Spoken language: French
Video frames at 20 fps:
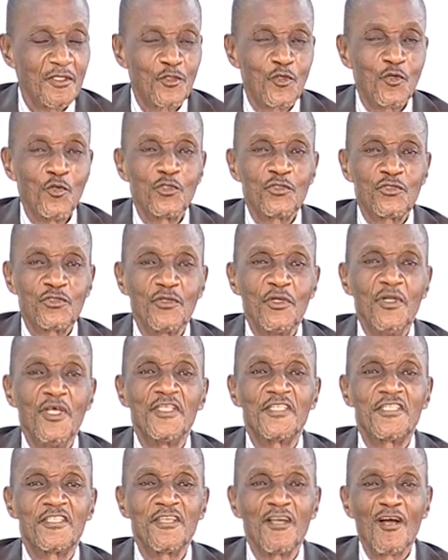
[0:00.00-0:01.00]
Toutes
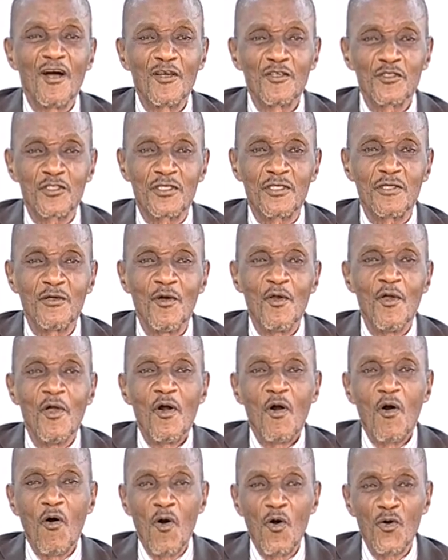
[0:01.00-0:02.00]
les sciences
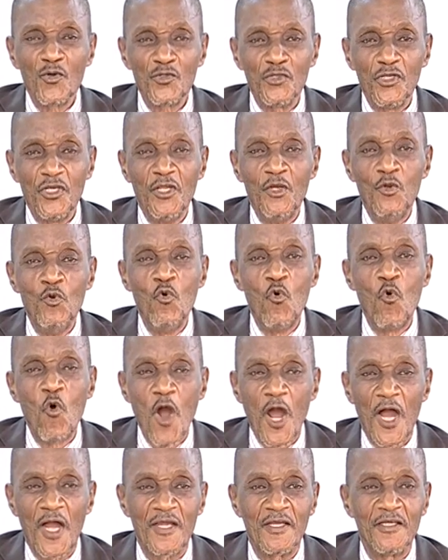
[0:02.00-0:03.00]
ont des
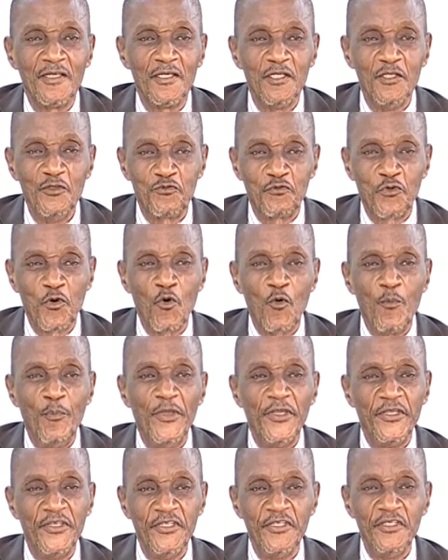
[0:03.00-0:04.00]
lois et il faut
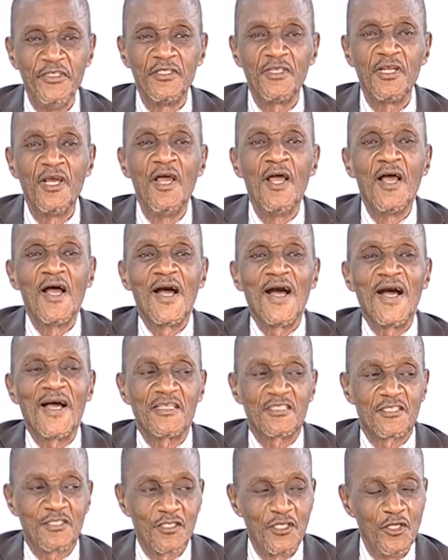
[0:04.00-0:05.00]
obéir
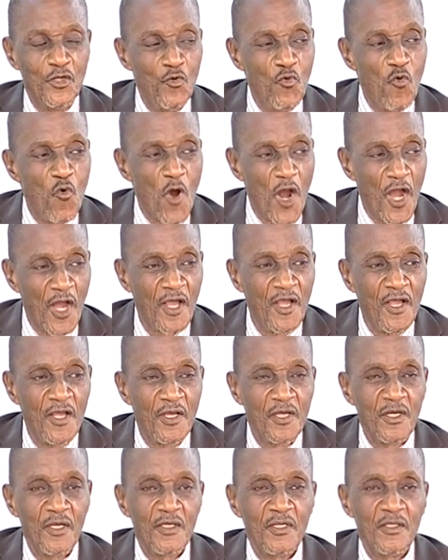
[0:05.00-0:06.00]
à ces lois.
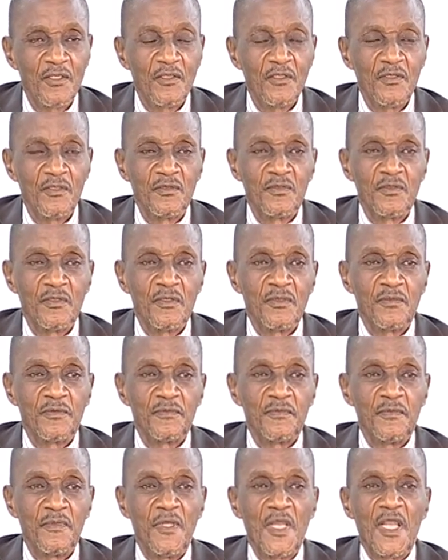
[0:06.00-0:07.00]

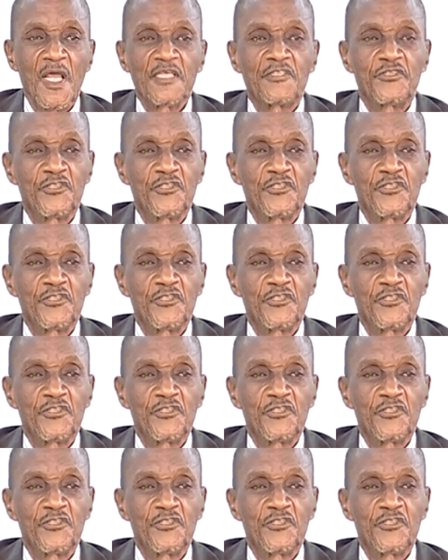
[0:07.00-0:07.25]
La